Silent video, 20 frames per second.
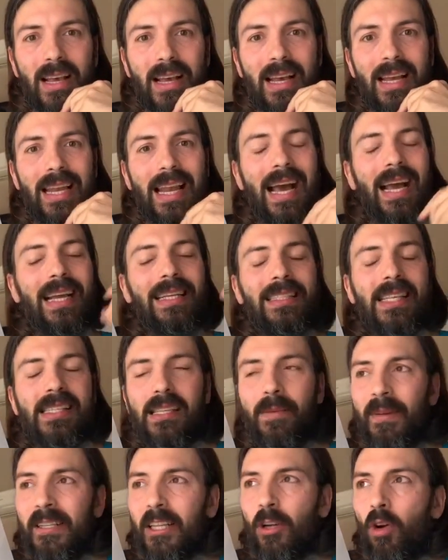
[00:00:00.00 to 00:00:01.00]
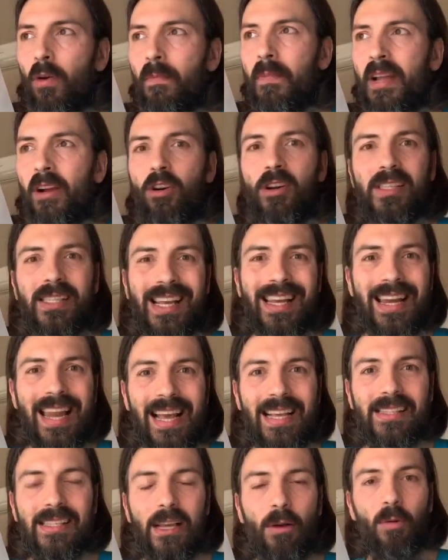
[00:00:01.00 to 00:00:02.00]
La gente se mete conmigo. Es que
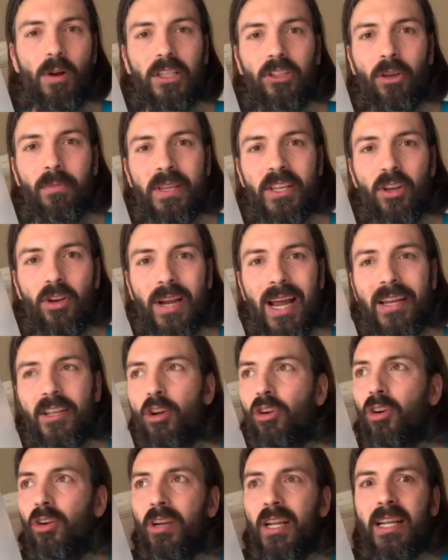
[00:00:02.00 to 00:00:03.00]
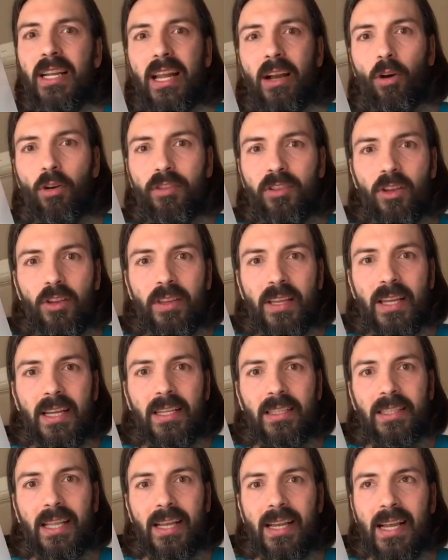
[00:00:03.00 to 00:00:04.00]
Line ha vuelto millonario con el negocio
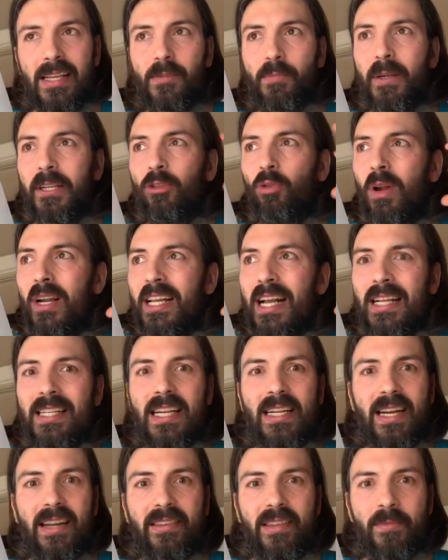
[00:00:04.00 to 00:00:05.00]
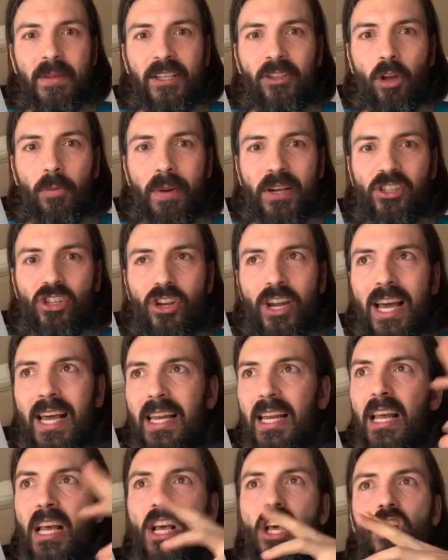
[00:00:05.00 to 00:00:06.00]
de, la espiritualidad y el crecimiento personal.